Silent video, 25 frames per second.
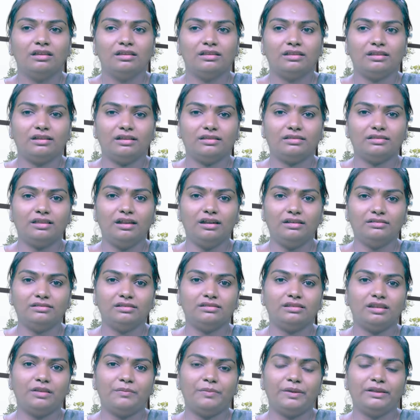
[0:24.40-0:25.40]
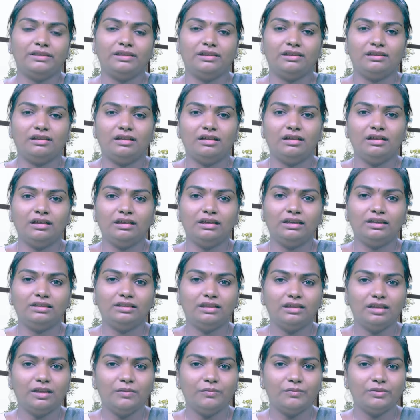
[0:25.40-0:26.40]
இந்த ரத்த அழுத்தத்தில் பார்த்திங்கன்னா
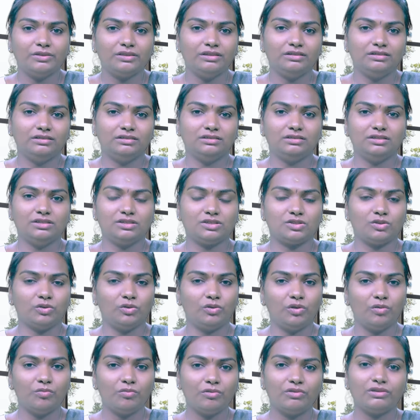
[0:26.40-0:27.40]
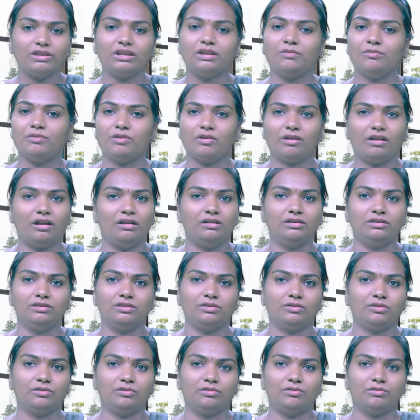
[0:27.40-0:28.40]
இதயம் வந்துட்டு சுருங்கும் போது நமக்கு ஒரு
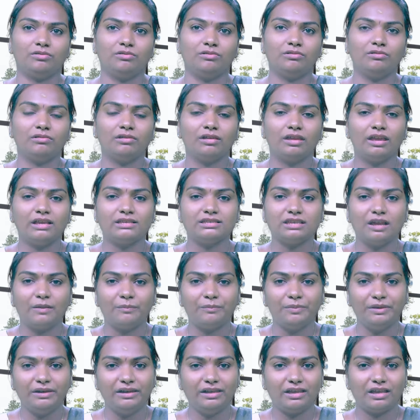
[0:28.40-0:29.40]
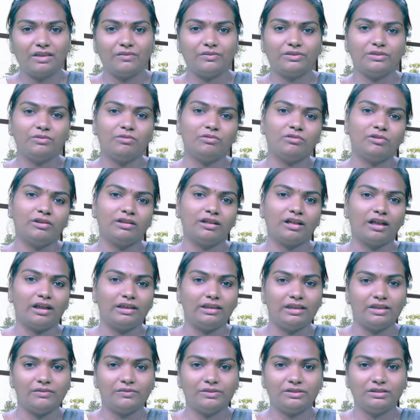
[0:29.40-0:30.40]
அழுத்தம் இருக்கும் எக்ஸாம்பிள் நீங்கள் வந்து உங்களோட
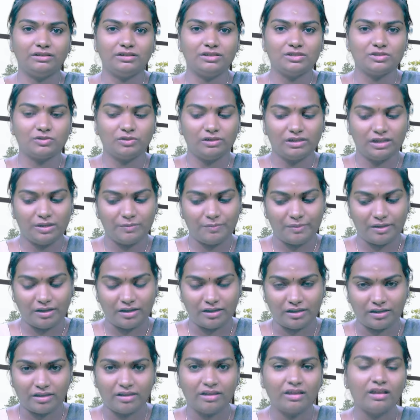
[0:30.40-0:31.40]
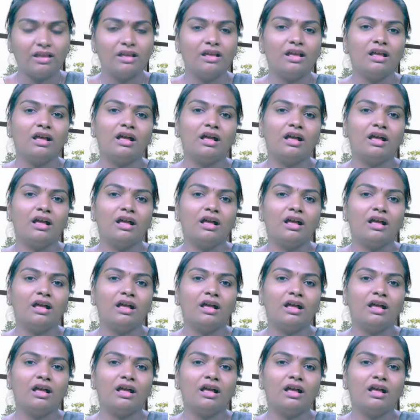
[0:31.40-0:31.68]
கையை வந்துட்டு சுருக்கி பாருங்கள்